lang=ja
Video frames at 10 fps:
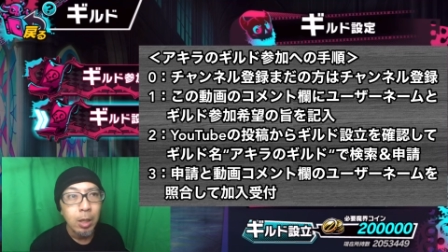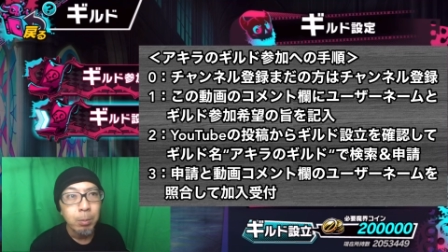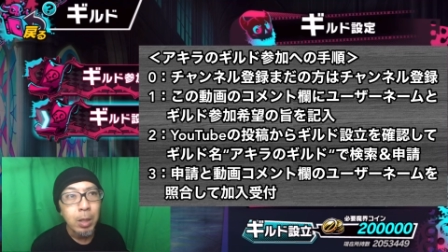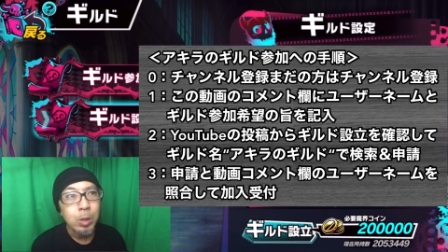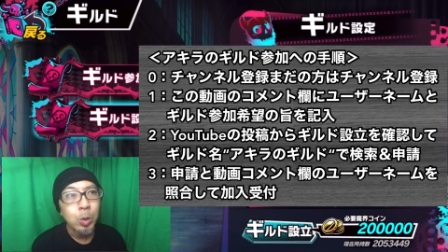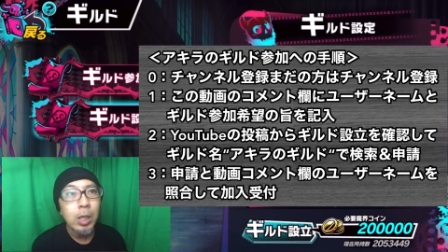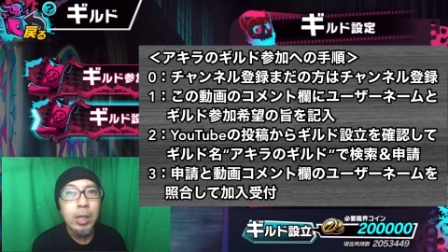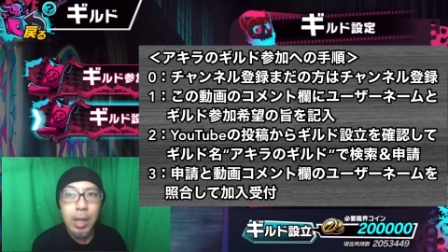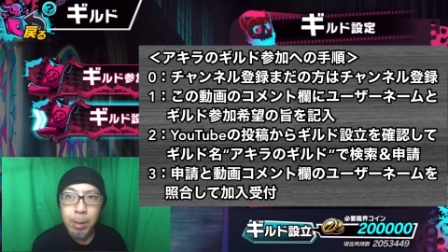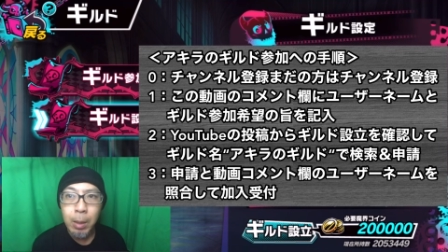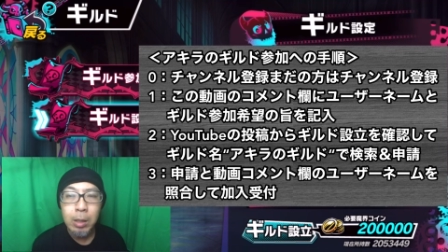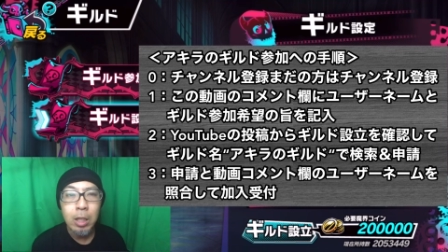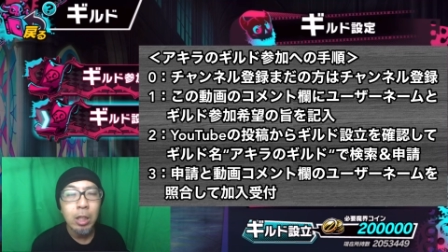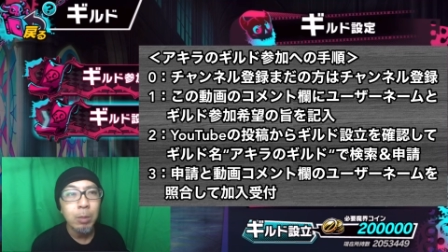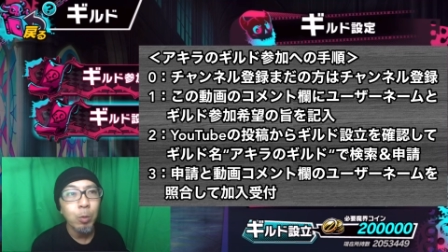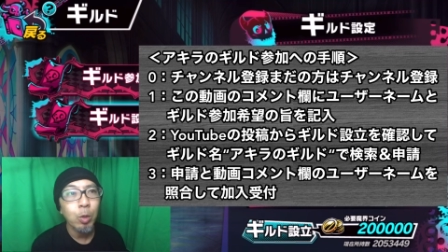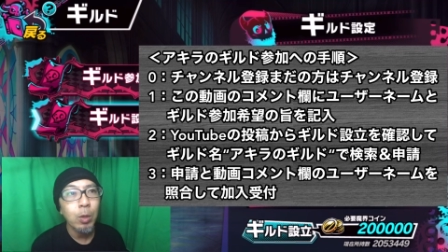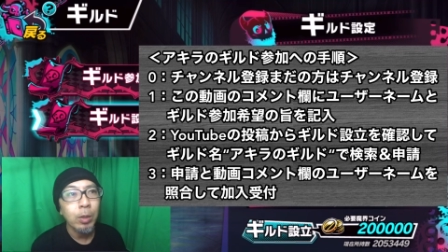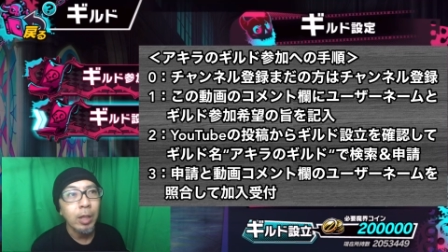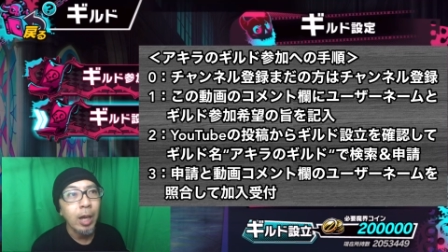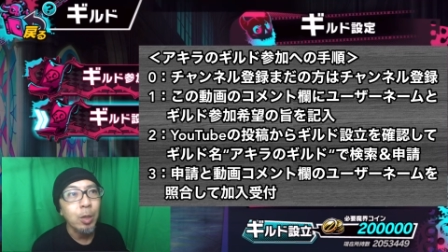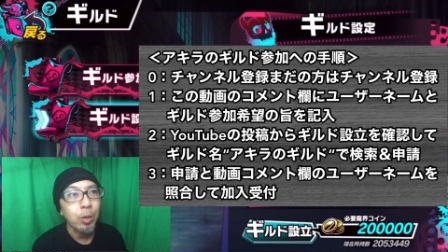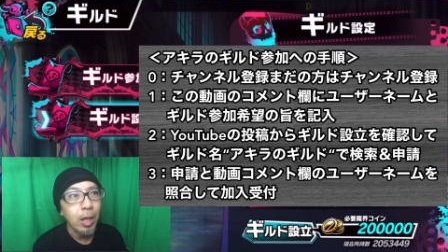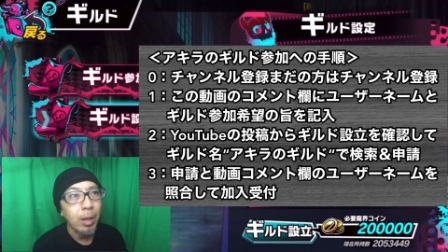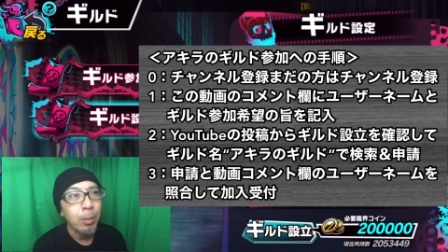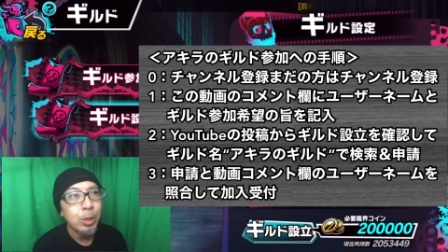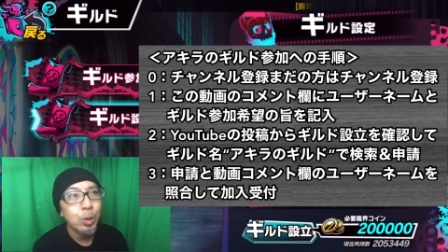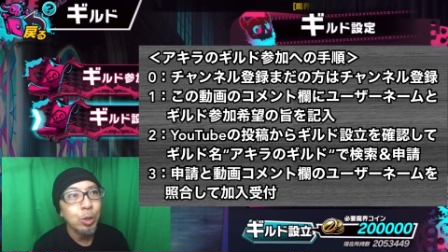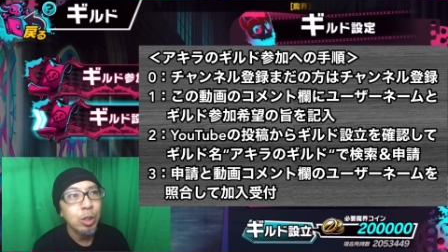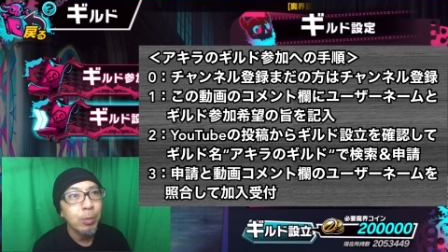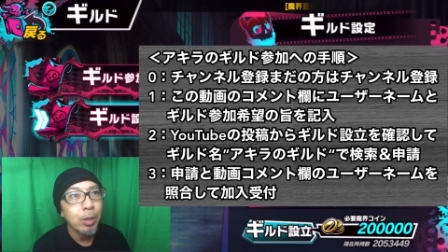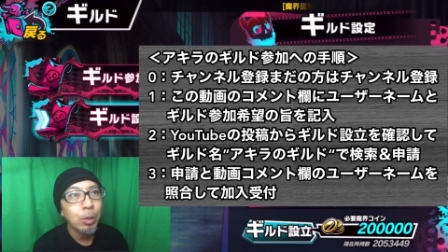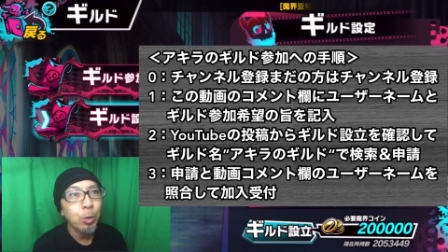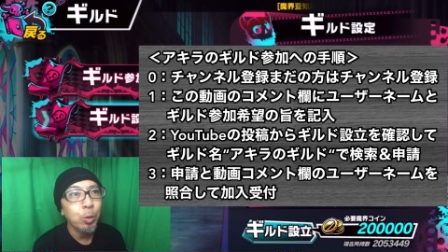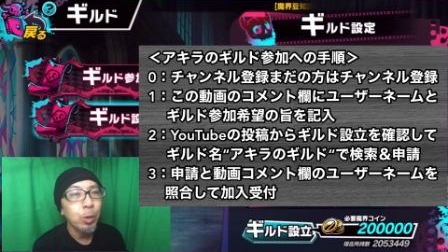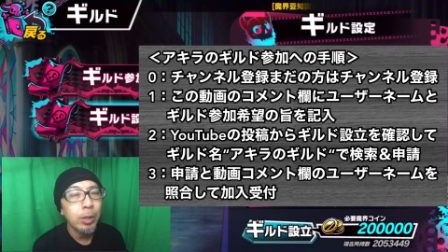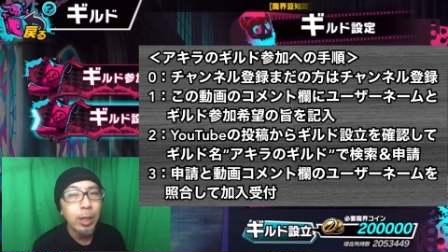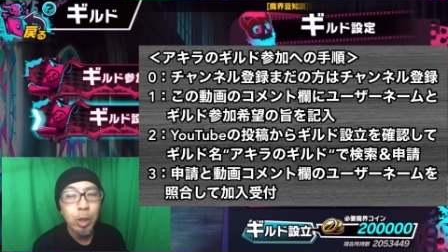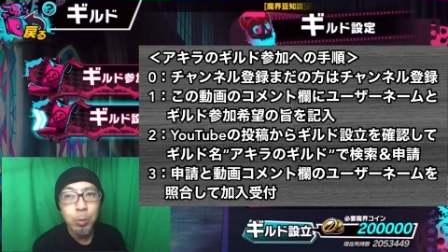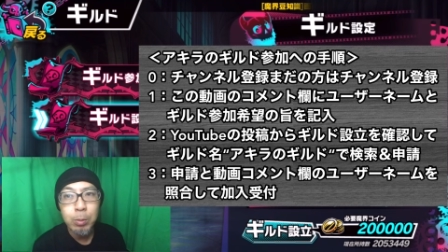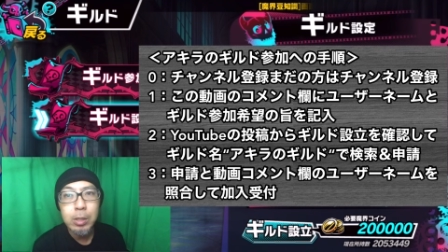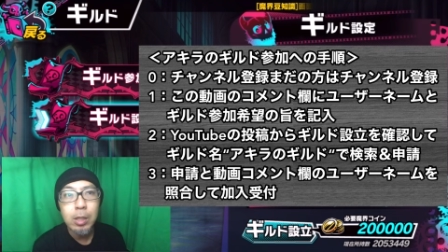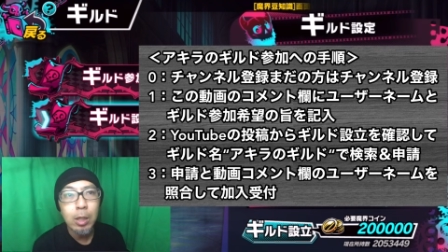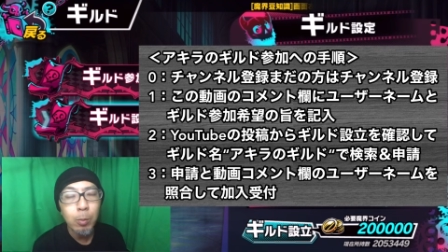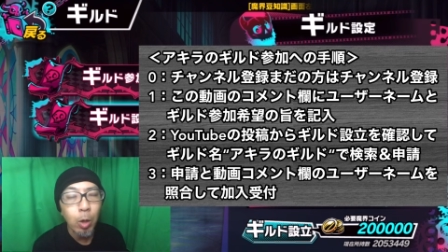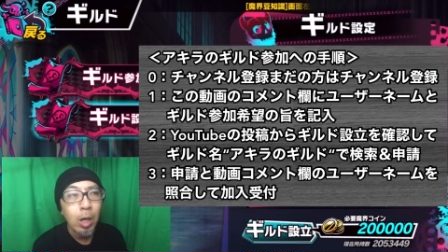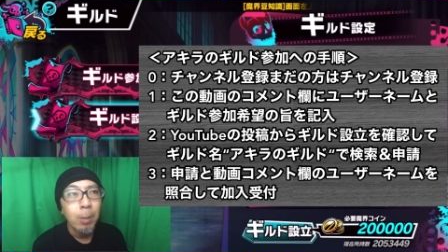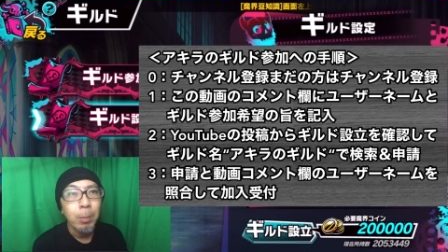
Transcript: まあそんなにね、まあ人気者ではないので、まあすぐに埋まるということはないと思いますけれども、